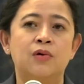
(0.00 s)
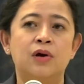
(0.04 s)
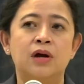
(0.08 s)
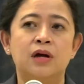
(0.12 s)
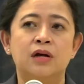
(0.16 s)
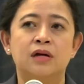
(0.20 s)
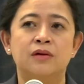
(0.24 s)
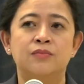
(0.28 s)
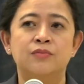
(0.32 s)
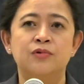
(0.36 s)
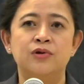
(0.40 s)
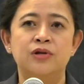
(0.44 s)

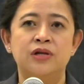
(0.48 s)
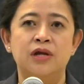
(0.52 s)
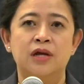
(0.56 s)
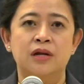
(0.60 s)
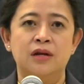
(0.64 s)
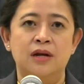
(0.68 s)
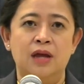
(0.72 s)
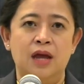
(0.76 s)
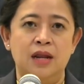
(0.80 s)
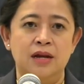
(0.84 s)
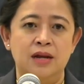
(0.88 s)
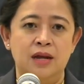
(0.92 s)
Bahwa
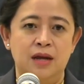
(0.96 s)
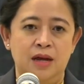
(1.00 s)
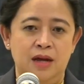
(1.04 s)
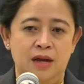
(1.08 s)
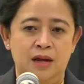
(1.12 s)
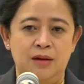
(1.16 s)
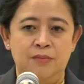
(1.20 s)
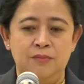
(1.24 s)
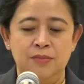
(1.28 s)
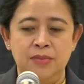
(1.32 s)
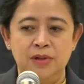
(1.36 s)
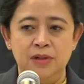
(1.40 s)
kemudian
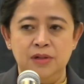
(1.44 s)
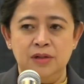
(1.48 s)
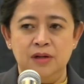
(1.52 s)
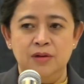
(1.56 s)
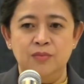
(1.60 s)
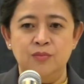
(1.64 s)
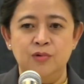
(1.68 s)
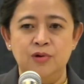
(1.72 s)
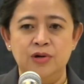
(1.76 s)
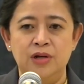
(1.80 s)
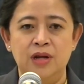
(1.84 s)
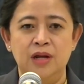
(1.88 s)
ada
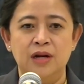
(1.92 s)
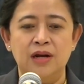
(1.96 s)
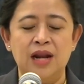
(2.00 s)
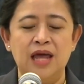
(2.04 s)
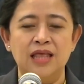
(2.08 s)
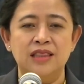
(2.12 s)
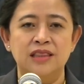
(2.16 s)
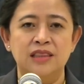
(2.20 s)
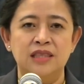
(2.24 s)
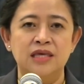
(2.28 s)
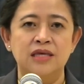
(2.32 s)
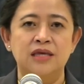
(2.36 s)

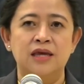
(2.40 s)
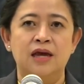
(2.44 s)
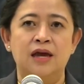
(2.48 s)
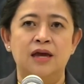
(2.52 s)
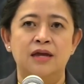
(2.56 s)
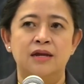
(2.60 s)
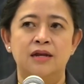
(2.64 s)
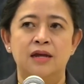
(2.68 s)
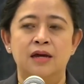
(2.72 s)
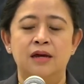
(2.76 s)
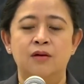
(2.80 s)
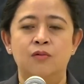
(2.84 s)
kemudian
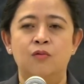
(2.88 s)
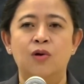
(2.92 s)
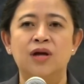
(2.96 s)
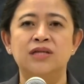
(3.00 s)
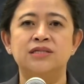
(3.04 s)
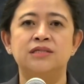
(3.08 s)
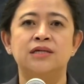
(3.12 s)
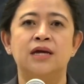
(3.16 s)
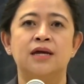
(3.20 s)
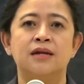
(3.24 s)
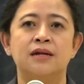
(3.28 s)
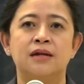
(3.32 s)
nantinya
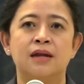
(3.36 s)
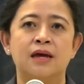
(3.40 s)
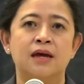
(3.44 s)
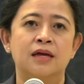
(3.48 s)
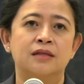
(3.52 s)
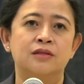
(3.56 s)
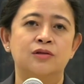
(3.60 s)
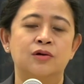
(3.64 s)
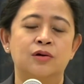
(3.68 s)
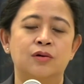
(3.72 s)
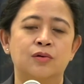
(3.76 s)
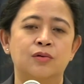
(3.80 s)
ada
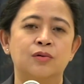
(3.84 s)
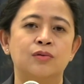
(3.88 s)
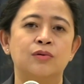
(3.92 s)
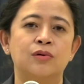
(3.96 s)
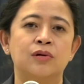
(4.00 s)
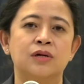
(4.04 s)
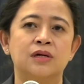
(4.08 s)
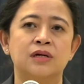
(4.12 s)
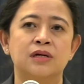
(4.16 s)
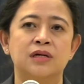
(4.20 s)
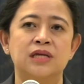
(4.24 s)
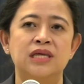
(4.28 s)
wacana
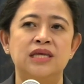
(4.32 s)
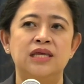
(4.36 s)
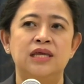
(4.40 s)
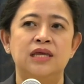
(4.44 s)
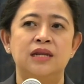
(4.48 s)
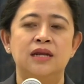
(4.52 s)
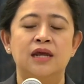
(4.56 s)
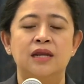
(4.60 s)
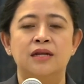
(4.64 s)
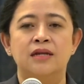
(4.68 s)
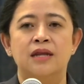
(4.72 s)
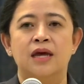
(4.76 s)
atau
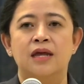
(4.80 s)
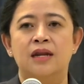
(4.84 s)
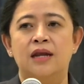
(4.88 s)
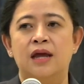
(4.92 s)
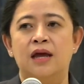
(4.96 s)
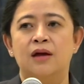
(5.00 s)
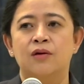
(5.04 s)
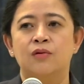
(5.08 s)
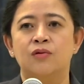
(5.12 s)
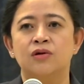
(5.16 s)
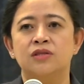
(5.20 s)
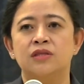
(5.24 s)

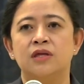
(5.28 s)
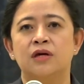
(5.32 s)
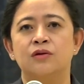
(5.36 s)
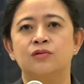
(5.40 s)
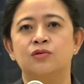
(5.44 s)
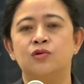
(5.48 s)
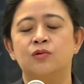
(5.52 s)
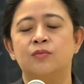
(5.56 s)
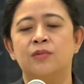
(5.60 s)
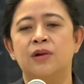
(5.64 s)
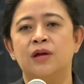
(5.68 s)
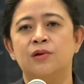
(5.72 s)
keinginan dari
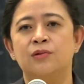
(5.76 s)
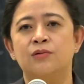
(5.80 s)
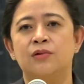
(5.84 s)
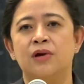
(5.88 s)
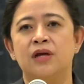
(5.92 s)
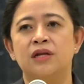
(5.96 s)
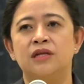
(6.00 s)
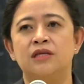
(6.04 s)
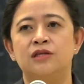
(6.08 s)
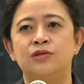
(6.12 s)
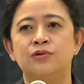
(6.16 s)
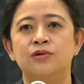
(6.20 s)
anggota untuk
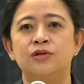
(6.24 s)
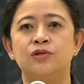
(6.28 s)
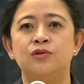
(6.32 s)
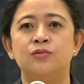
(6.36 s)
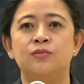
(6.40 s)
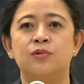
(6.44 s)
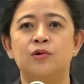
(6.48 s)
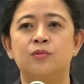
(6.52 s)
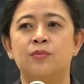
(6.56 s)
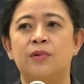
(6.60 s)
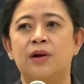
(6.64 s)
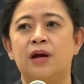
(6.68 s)
melakukan
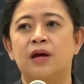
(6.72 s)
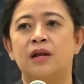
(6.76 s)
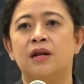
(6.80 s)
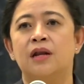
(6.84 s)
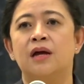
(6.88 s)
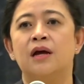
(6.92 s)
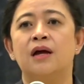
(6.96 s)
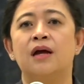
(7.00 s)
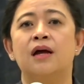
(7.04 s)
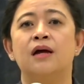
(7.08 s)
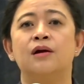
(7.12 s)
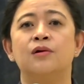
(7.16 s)
itu itu
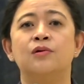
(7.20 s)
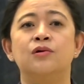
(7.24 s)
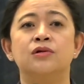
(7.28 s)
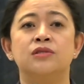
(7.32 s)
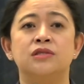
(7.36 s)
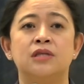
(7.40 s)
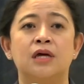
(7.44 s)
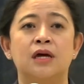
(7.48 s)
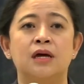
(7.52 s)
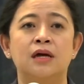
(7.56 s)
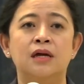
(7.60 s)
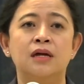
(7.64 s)
merupakan hak
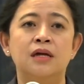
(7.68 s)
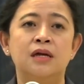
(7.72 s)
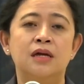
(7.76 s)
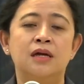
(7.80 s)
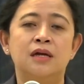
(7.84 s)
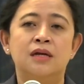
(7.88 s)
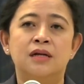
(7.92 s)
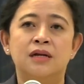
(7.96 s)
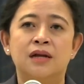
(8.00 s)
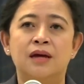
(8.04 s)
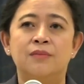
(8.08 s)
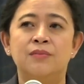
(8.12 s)

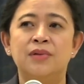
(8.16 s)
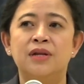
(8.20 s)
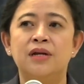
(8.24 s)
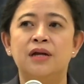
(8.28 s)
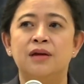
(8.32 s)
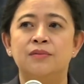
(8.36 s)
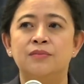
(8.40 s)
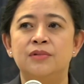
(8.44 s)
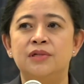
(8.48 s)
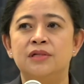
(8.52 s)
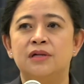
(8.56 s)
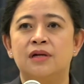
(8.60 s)
anggota.
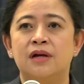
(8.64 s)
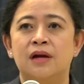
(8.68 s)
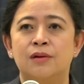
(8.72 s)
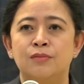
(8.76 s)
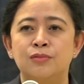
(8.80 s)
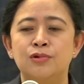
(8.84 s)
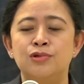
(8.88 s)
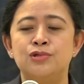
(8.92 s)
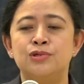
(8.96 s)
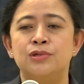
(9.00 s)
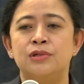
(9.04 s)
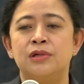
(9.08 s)
Namun
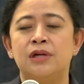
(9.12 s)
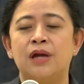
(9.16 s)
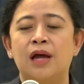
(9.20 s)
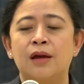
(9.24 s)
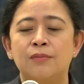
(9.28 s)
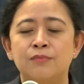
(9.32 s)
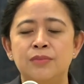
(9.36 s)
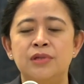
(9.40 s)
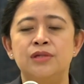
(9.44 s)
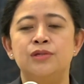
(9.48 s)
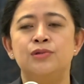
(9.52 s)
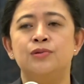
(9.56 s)
kami
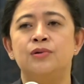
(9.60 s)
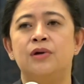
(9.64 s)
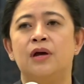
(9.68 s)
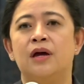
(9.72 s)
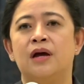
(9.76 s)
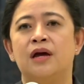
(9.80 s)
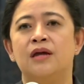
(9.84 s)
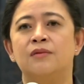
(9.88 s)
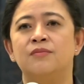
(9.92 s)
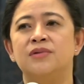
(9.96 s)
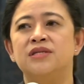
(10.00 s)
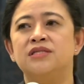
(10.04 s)
kamu
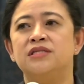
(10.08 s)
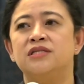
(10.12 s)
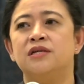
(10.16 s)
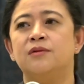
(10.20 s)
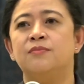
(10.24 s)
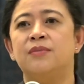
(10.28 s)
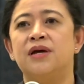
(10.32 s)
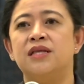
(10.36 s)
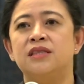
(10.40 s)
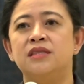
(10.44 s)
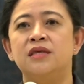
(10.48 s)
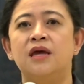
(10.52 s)
kami juga
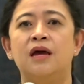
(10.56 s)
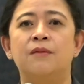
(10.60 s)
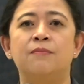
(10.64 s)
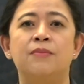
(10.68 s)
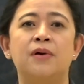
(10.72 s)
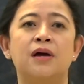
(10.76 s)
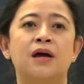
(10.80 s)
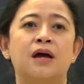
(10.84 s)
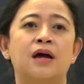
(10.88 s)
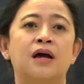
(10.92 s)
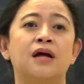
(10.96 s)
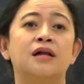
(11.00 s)
akan
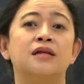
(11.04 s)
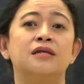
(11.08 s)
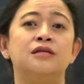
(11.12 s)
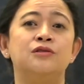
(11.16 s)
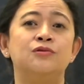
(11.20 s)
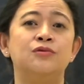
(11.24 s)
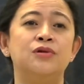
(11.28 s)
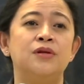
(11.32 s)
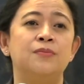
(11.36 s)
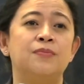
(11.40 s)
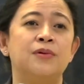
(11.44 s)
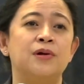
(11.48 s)
mencermati apakah
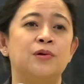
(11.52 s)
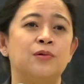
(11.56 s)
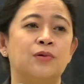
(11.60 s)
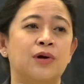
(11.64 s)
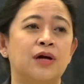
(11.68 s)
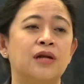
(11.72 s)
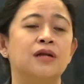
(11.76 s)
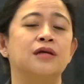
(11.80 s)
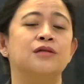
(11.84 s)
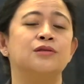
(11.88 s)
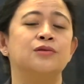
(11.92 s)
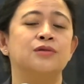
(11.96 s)
hal itu
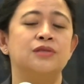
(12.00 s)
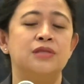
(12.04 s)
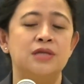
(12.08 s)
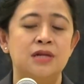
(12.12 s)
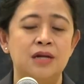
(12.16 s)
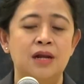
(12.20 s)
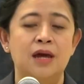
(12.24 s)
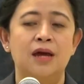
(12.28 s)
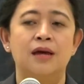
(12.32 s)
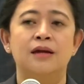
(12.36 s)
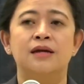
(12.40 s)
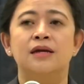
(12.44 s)

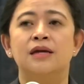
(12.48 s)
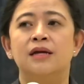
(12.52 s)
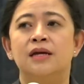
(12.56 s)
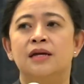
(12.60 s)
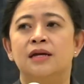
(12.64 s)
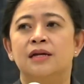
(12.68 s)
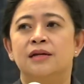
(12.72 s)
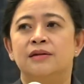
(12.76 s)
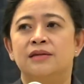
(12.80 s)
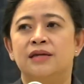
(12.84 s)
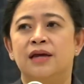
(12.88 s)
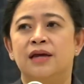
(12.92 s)
diperlukan atau
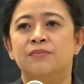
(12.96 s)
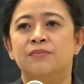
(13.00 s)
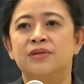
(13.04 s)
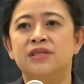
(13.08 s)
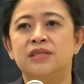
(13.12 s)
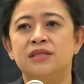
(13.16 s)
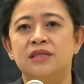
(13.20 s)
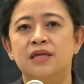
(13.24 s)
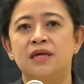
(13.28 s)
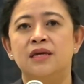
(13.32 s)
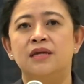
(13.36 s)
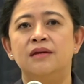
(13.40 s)
tidak.
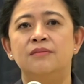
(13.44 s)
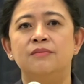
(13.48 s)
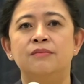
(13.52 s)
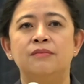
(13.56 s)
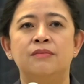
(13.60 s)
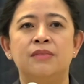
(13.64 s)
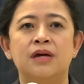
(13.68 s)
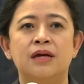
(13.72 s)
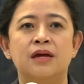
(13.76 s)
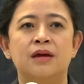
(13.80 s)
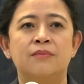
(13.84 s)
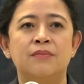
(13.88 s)
Yang
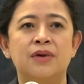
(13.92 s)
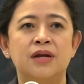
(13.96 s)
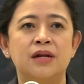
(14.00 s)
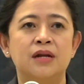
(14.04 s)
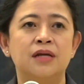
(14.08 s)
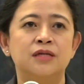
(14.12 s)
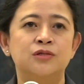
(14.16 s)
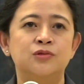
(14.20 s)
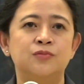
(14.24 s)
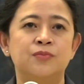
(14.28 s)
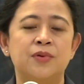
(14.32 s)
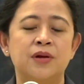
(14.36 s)
penting
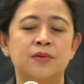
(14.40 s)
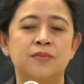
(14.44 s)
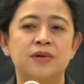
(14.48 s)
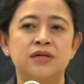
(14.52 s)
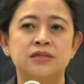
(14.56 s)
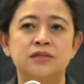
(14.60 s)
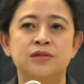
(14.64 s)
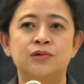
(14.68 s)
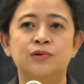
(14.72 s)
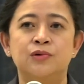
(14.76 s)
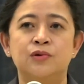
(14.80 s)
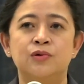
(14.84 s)
bagaimana
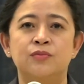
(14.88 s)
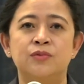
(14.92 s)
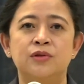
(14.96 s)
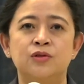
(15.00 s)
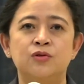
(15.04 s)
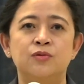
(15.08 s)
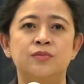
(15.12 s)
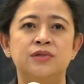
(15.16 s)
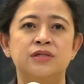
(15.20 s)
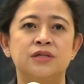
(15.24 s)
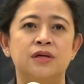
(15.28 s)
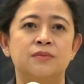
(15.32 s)
supremasi
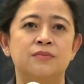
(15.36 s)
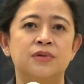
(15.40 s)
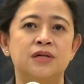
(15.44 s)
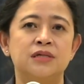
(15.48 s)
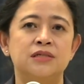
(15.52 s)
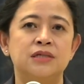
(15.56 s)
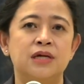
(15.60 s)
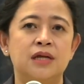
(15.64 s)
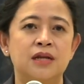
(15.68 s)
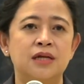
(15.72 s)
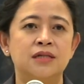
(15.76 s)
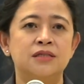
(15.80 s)
hukum itu
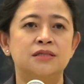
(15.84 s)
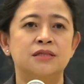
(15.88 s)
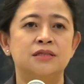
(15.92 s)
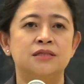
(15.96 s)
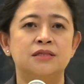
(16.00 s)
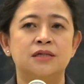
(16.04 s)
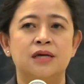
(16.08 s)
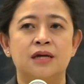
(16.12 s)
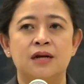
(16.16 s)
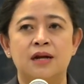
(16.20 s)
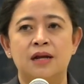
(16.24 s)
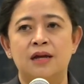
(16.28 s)
bisa
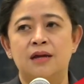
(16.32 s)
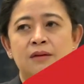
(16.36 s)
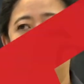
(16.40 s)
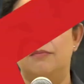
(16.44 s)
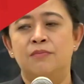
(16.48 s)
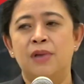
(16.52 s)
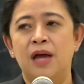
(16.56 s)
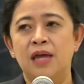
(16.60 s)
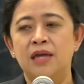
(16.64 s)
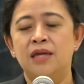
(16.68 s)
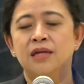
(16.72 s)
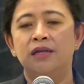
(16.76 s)
berjalan
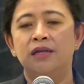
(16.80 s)
secara